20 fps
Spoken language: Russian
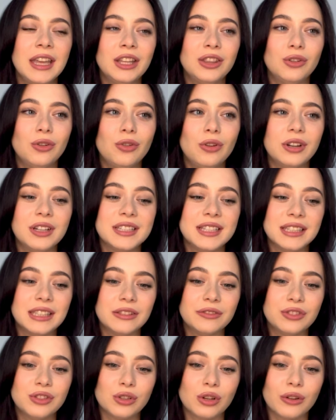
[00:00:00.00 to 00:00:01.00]
но
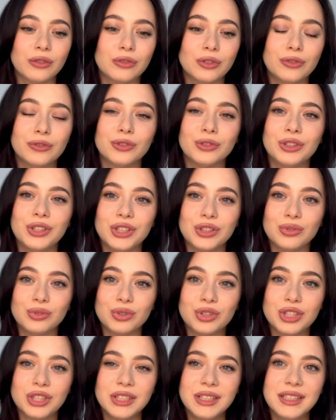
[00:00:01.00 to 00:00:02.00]
где-то все равно внутри
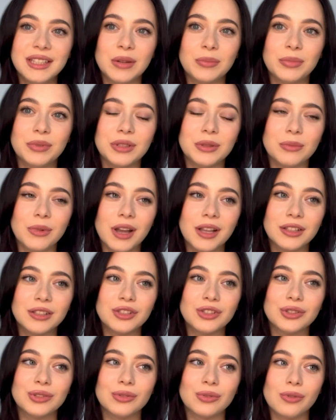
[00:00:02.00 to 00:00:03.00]
души я понимала,
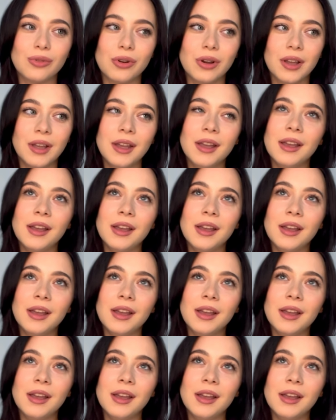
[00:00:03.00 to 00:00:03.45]
что